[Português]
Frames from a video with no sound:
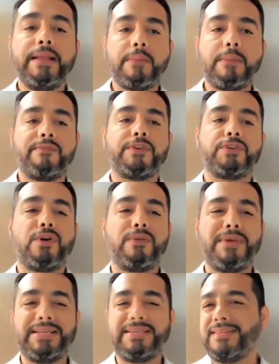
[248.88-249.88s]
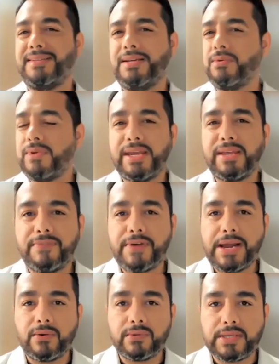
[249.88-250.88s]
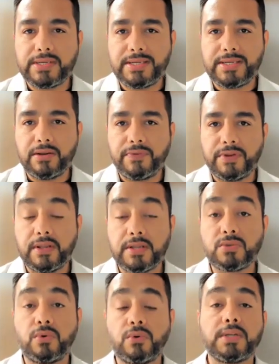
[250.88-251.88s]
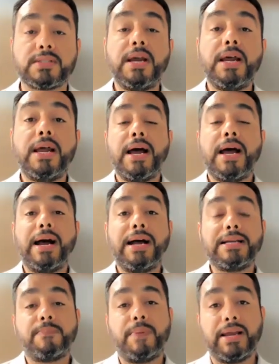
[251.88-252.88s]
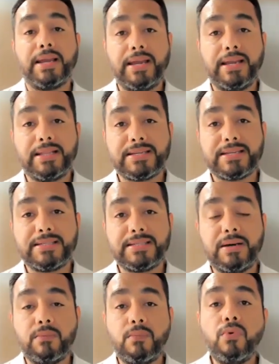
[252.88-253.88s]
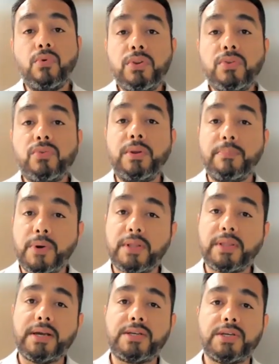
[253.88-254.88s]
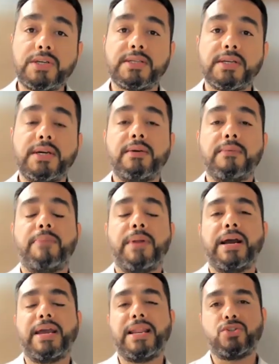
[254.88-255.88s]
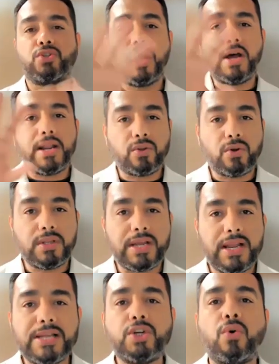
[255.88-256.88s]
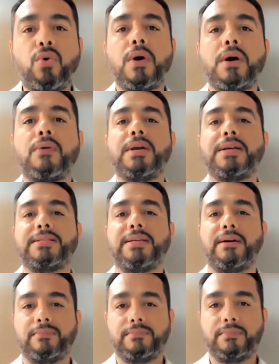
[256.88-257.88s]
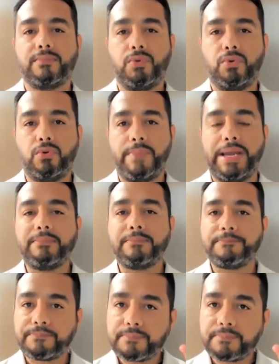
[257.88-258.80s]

Tá, professor, mas e o que, que vai acontecer no final das contas? As plaquetas são muito importantes para aquela história toda lá de coagulação, tudo bem?